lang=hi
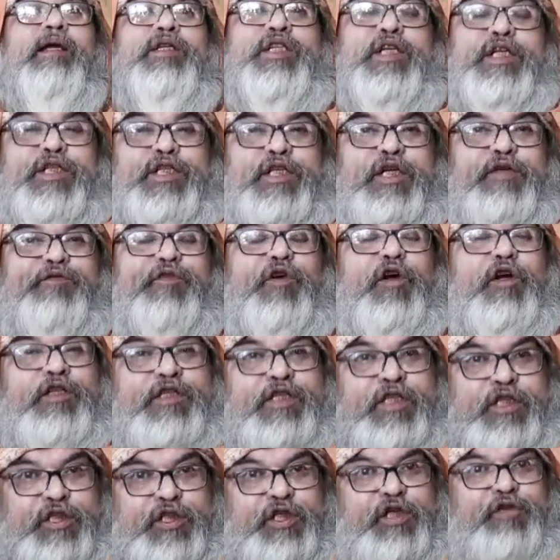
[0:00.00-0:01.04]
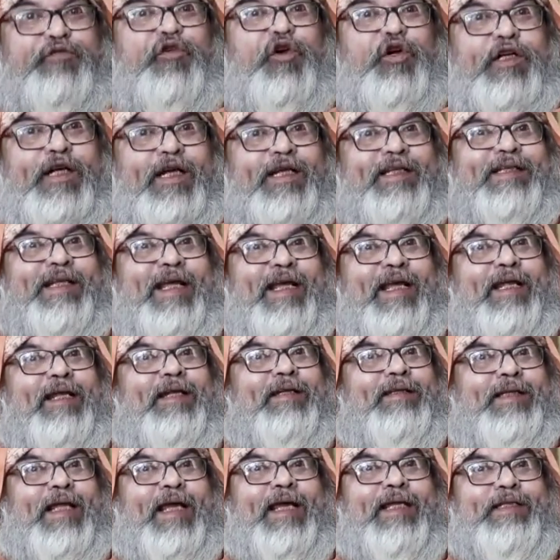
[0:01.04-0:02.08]
सिक्सटी फोर सिक्सटी फोर के
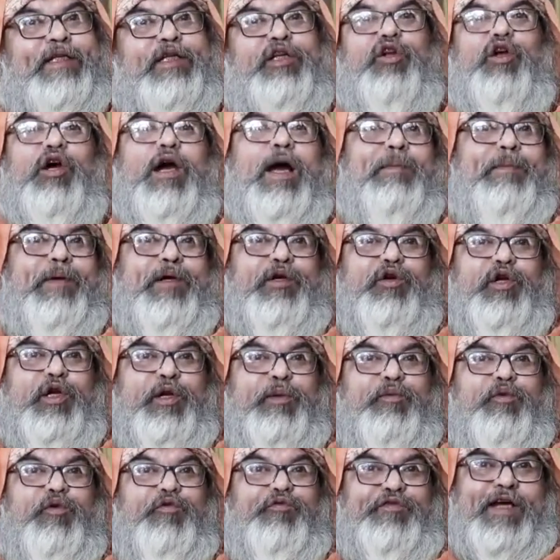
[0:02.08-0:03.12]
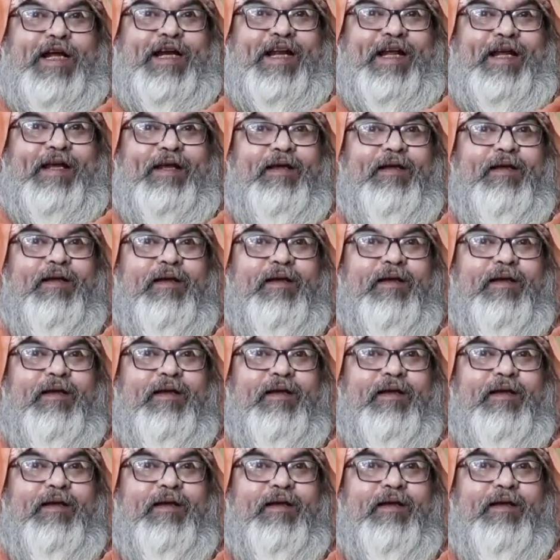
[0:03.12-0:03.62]
तहत तहत इन लोग मेरे को रिमूव करें